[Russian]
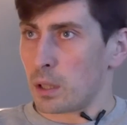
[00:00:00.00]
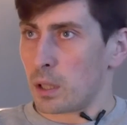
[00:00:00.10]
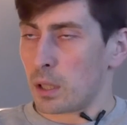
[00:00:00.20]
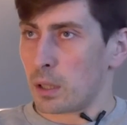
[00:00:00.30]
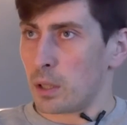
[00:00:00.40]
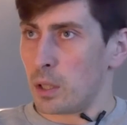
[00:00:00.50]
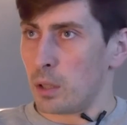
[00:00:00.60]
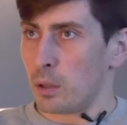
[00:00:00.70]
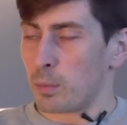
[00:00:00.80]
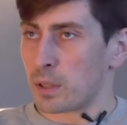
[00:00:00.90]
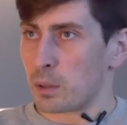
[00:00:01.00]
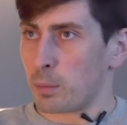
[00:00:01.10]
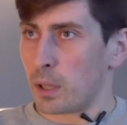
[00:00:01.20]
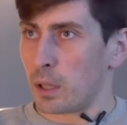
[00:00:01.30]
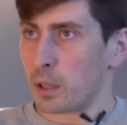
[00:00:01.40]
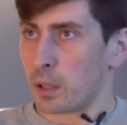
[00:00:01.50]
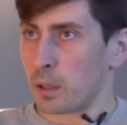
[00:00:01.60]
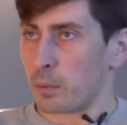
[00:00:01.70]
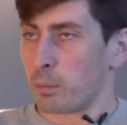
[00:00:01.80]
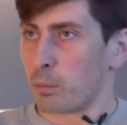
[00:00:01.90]
да, и
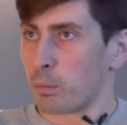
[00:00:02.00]
максимально